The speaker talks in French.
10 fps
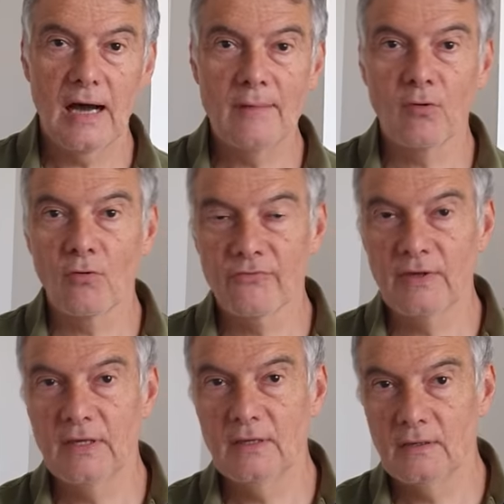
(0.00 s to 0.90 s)

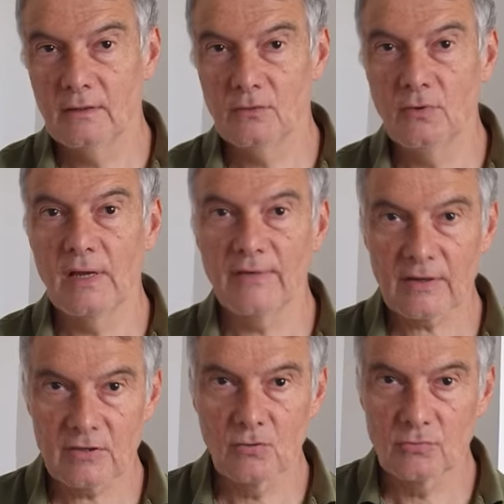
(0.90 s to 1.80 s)
Abreuver de la
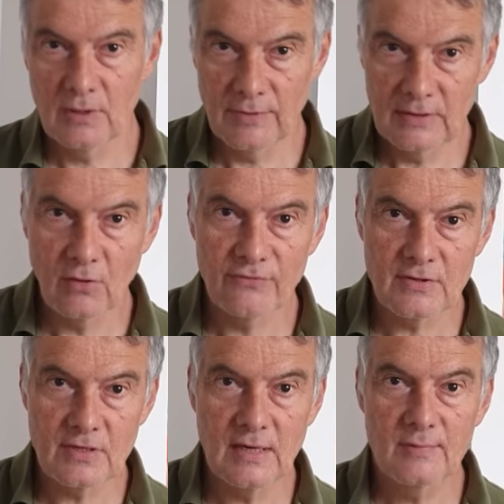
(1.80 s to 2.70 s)
version des médias
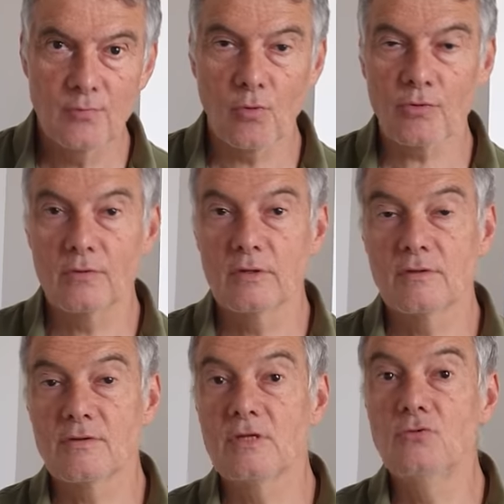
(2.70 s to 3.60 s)
officiels pour
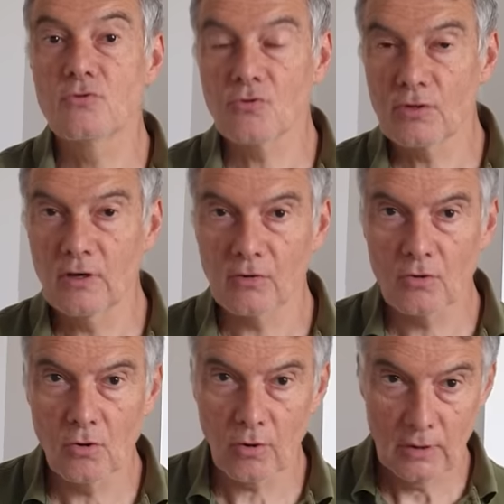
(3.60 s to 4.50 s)
s'illusionner
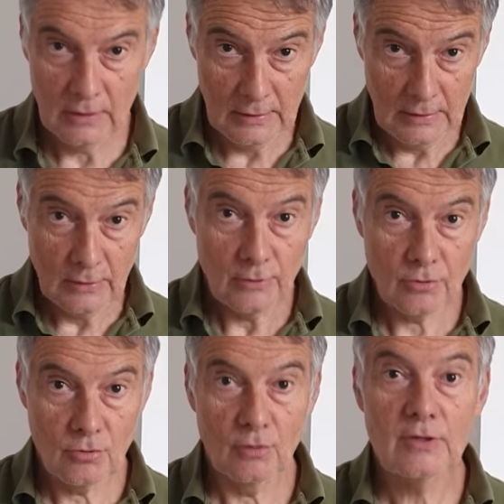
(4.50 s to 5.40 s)
encore
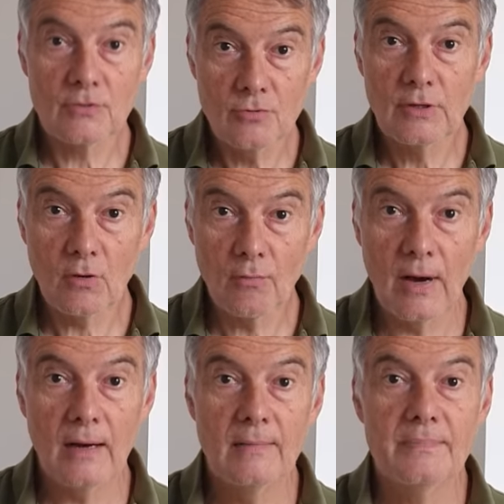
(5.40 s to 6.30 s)
sur l'issue des combats.